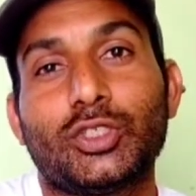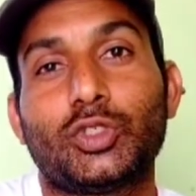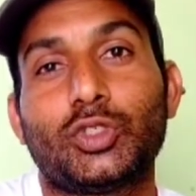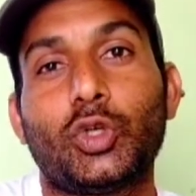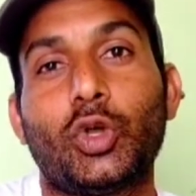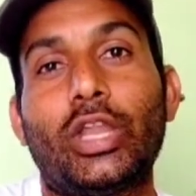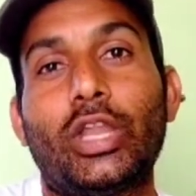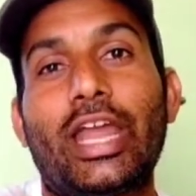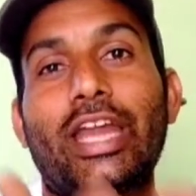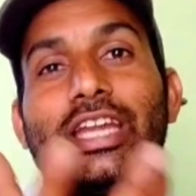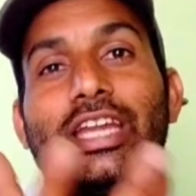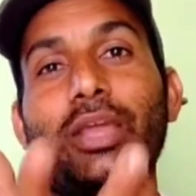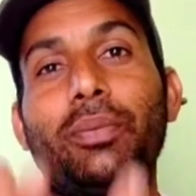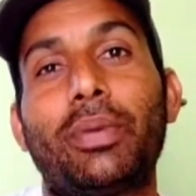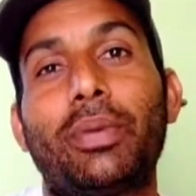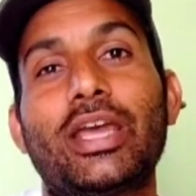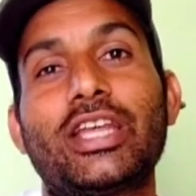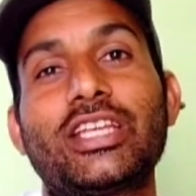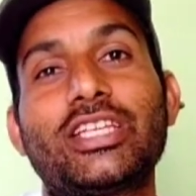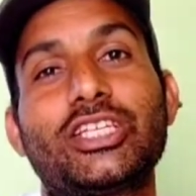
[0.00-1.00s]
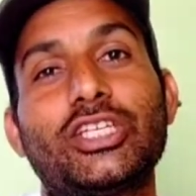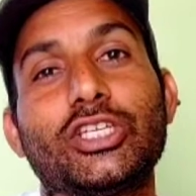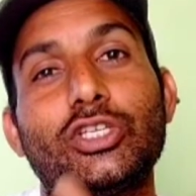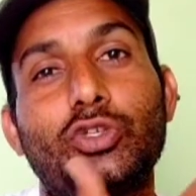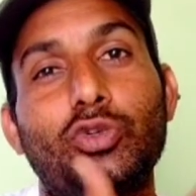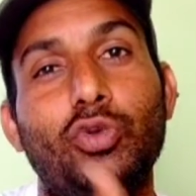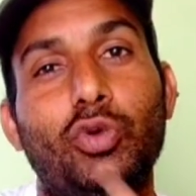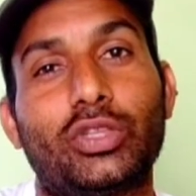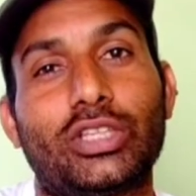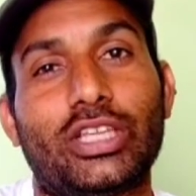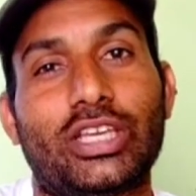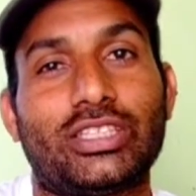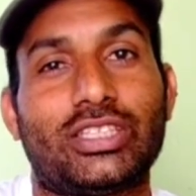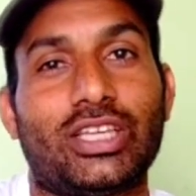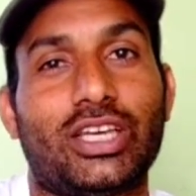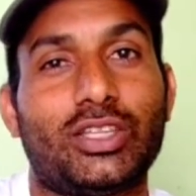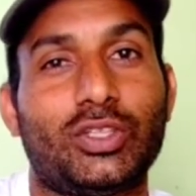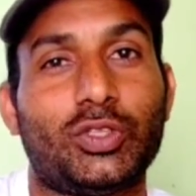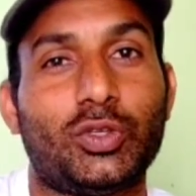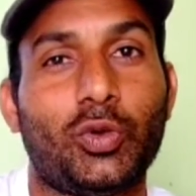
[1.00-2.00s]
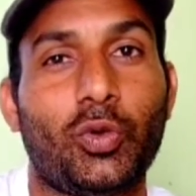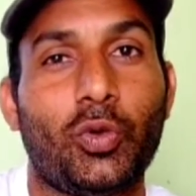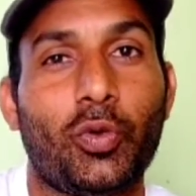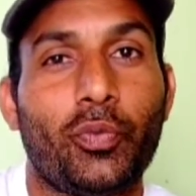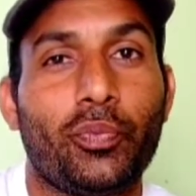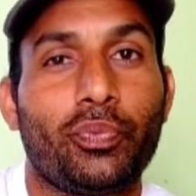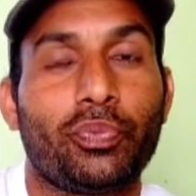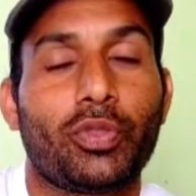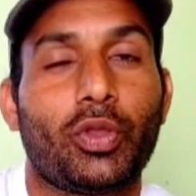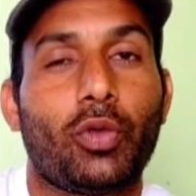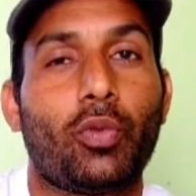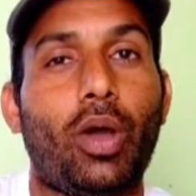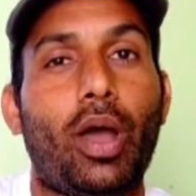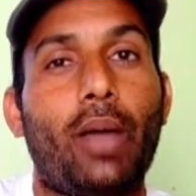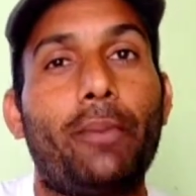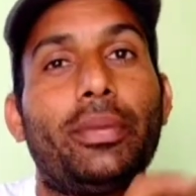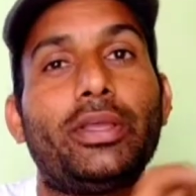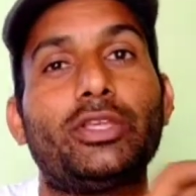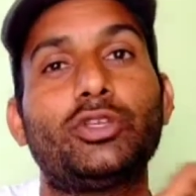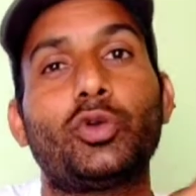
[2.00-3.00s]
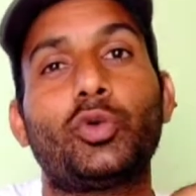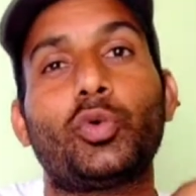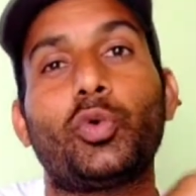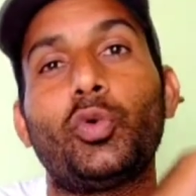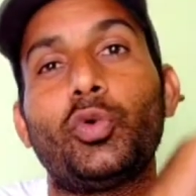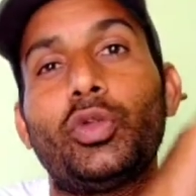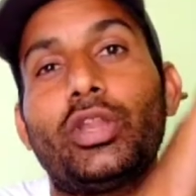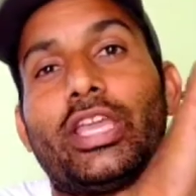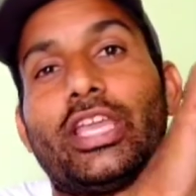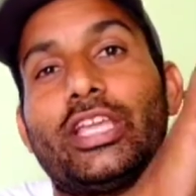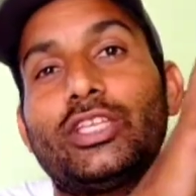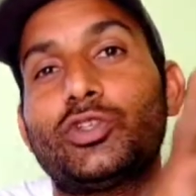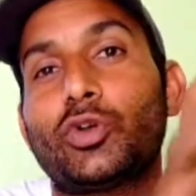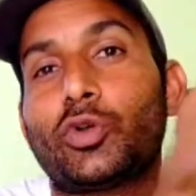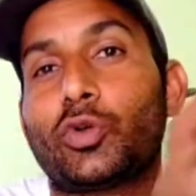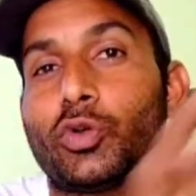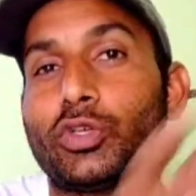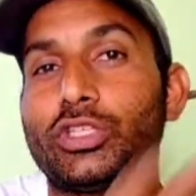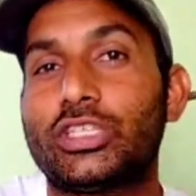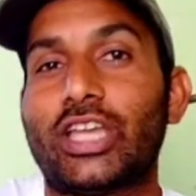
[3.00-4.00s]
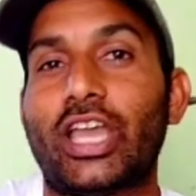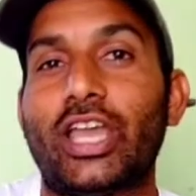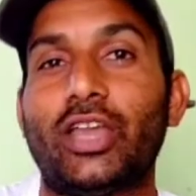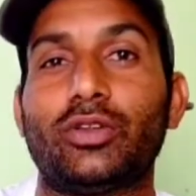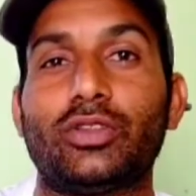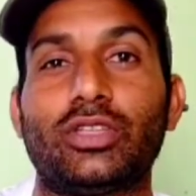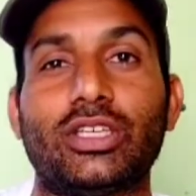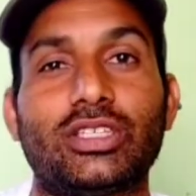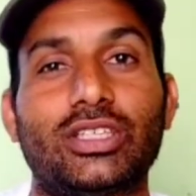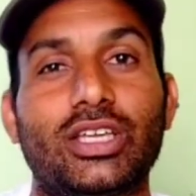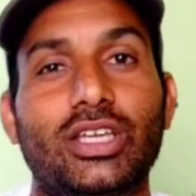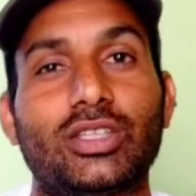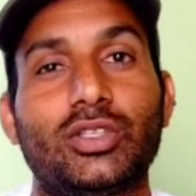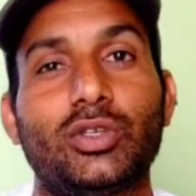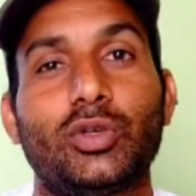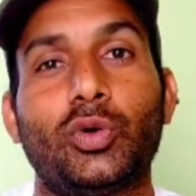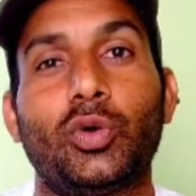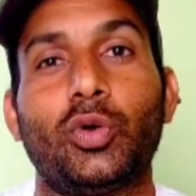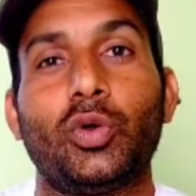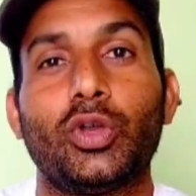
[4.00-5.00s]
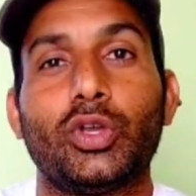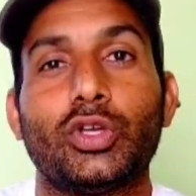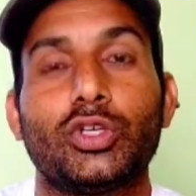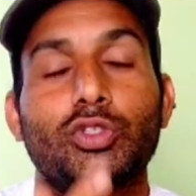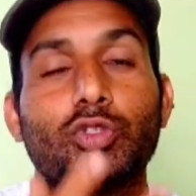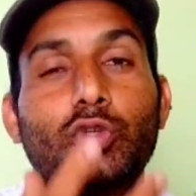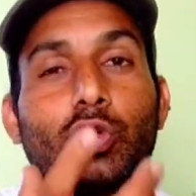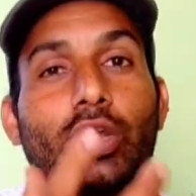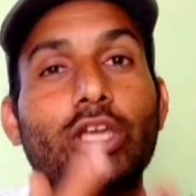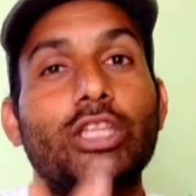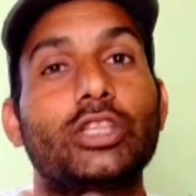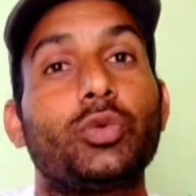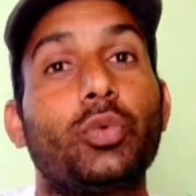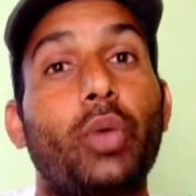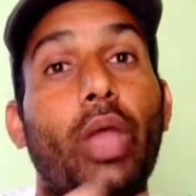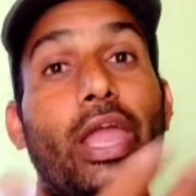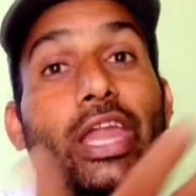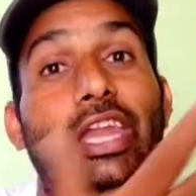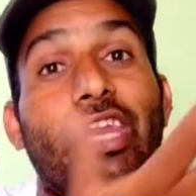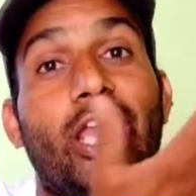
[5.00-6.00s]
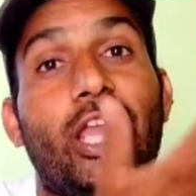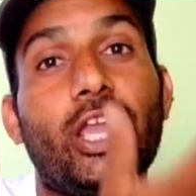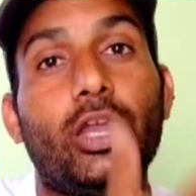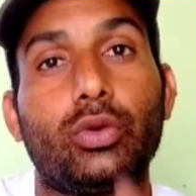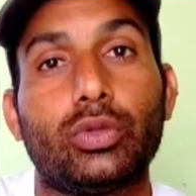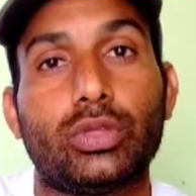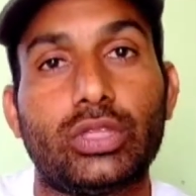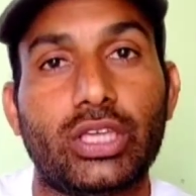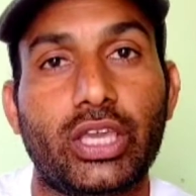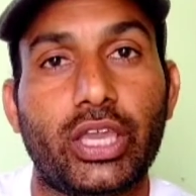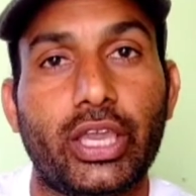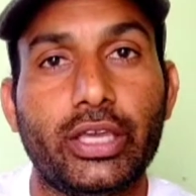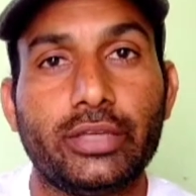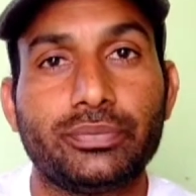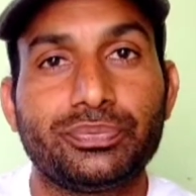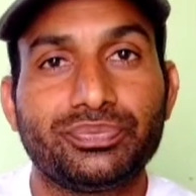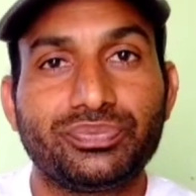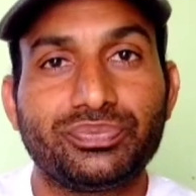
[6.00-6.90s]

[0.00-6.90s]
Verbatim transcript: जो लेक्टिफेस टिश्यू होता है साथियों वहाँ पे जो खून की जो कोशिकाएं होती है साथियों जो रक्त वाहिनियाँ होती है